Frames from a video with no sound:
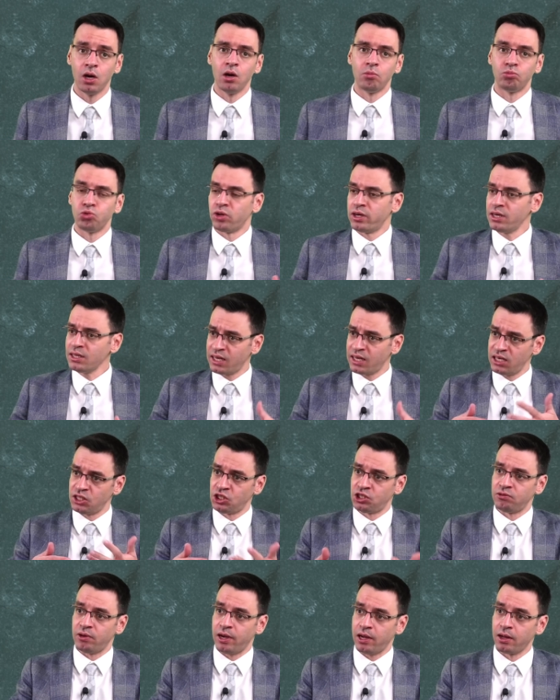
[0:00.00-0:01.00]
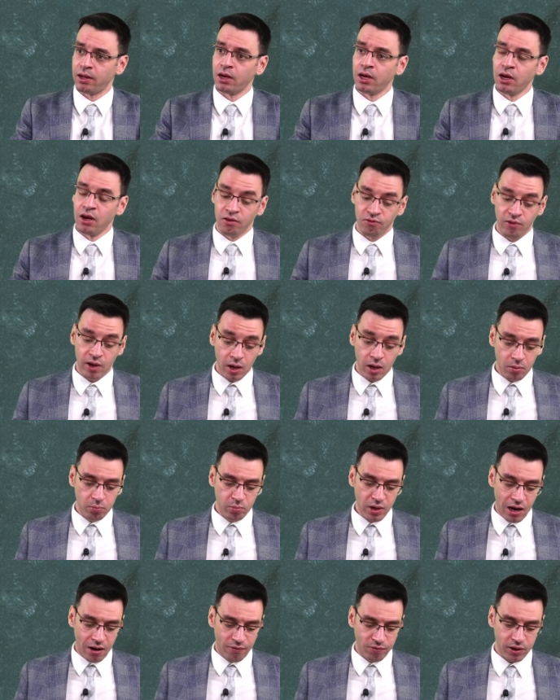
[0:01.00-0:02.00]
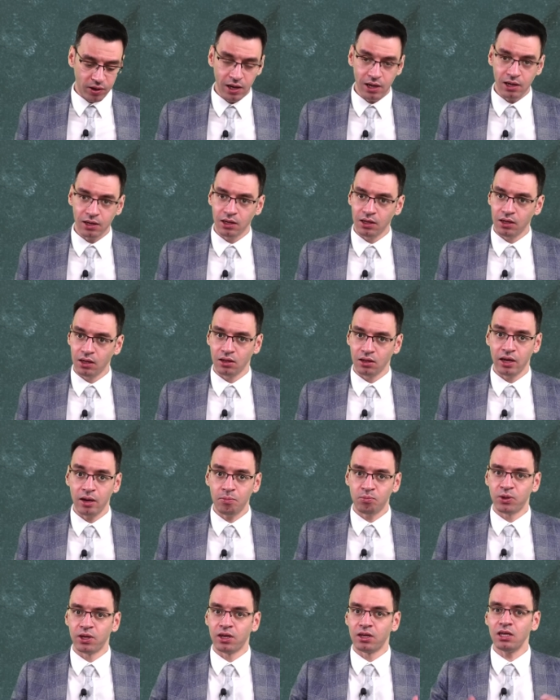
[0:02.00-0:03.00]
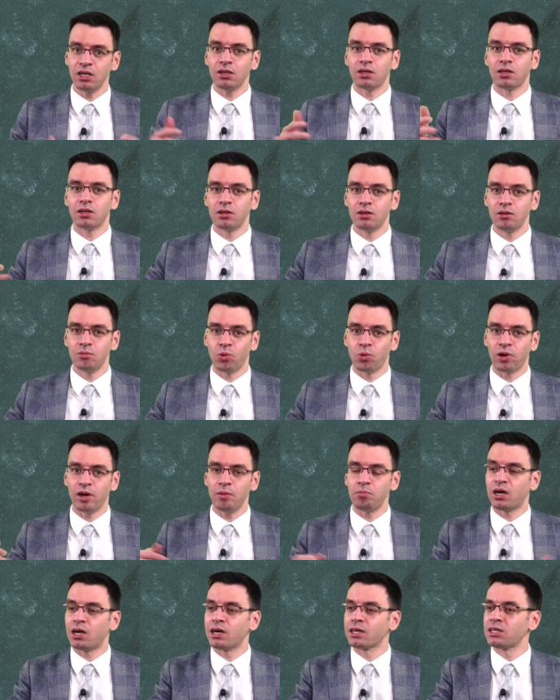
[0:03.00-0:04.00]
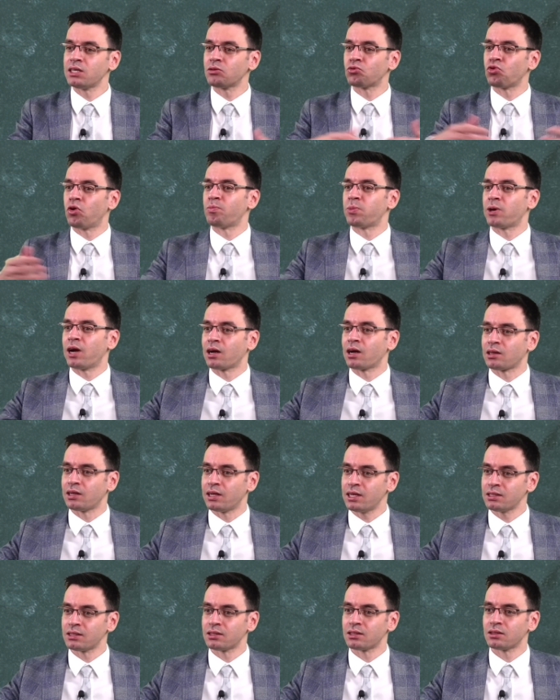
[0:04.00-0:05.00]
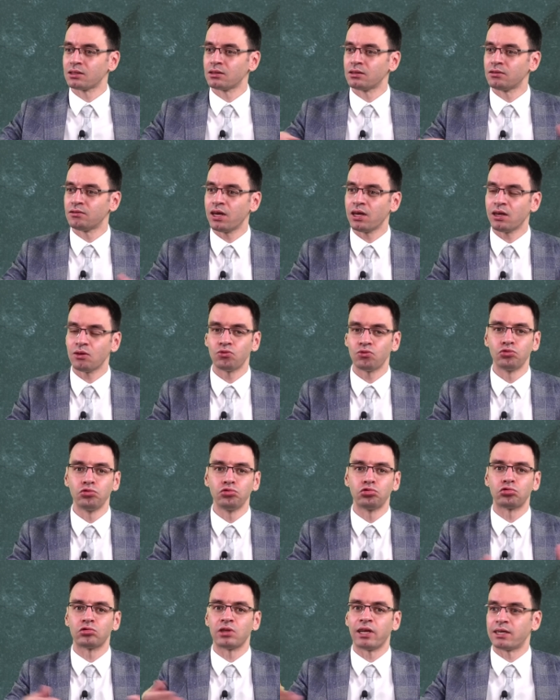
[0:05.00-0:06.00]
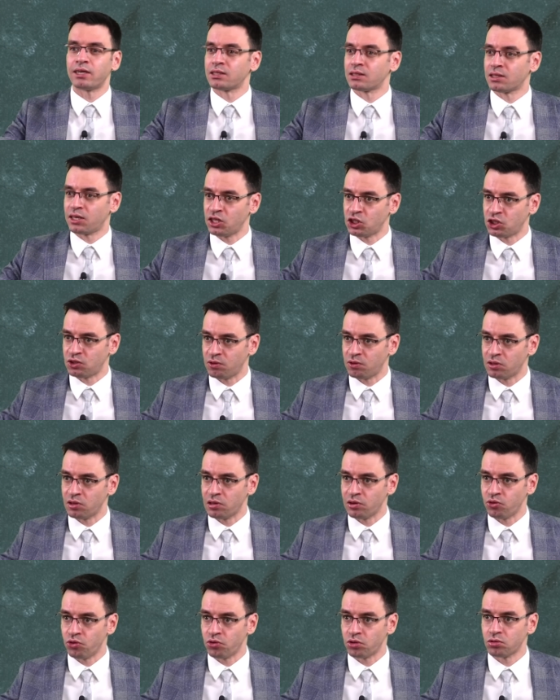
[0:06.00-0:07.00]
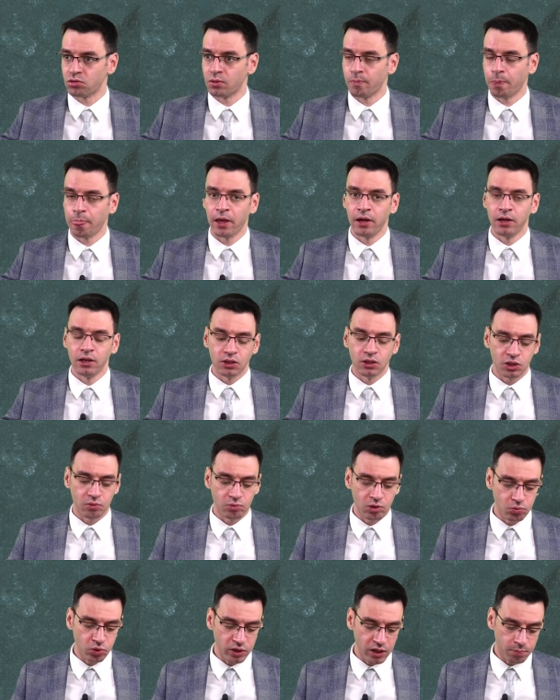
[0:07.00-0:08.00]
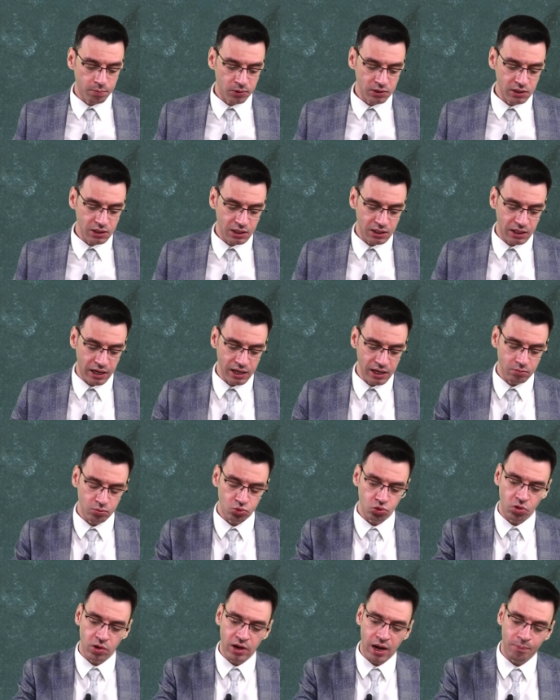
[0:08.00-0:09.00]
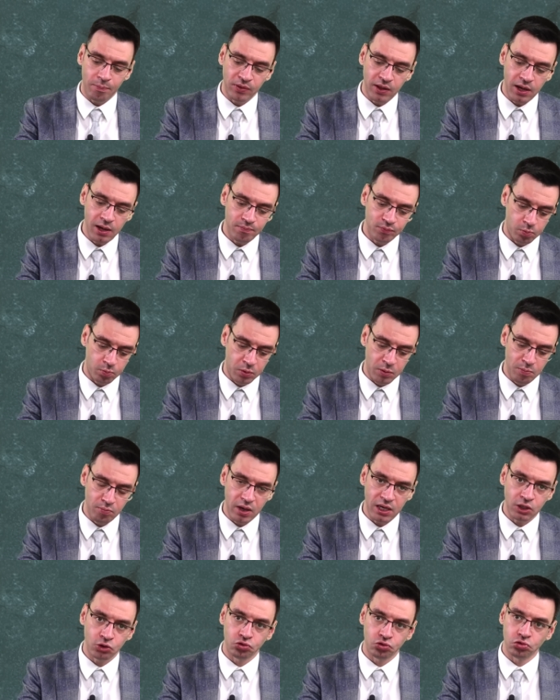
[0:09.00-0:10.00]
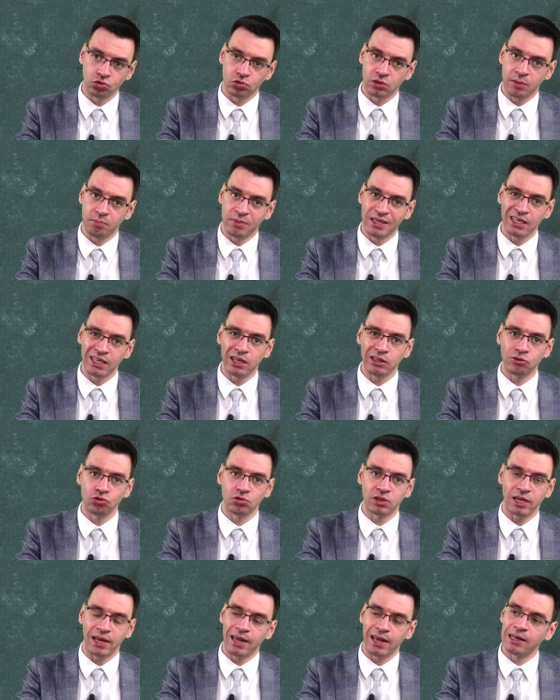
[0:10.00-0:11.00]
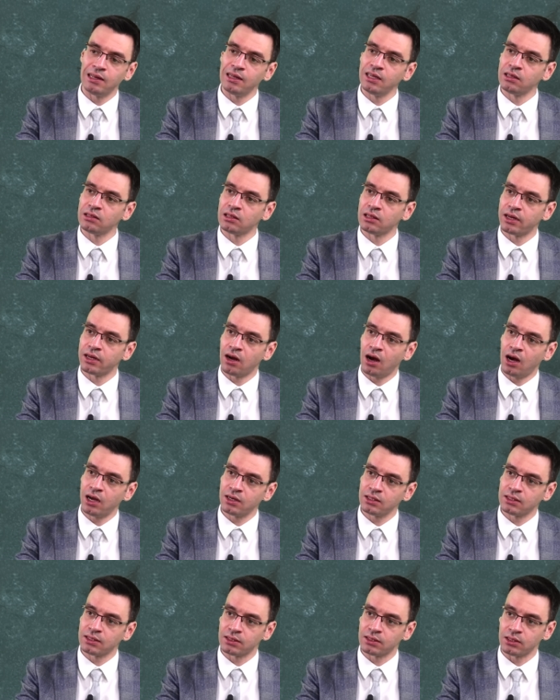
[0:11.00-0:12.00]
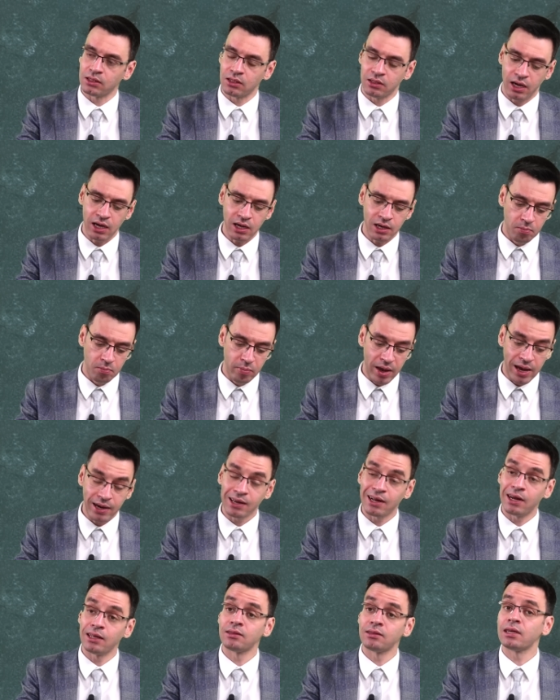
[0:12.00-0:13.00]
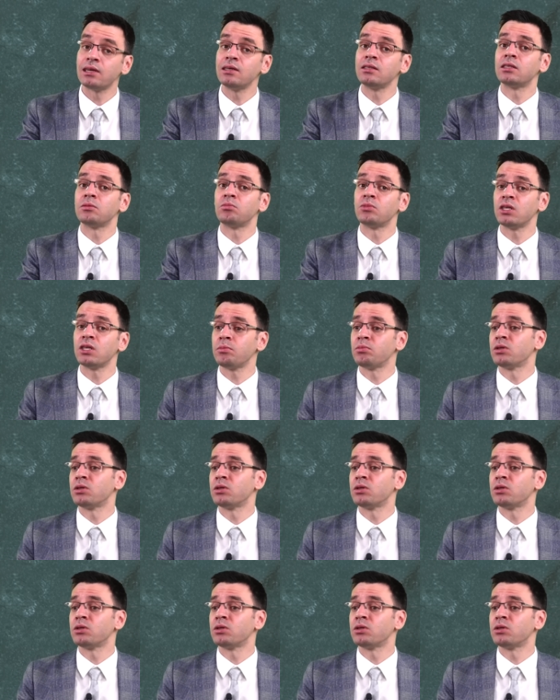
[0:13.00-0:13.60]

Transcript: Bunların keşfi ve bir anda yepyeni böyle bakir topraklar ve uluslar keşfediliyor. Şimdi bu yapılırken bu dönemde 1500 ile 1750 yılları arasında merkantalizm diye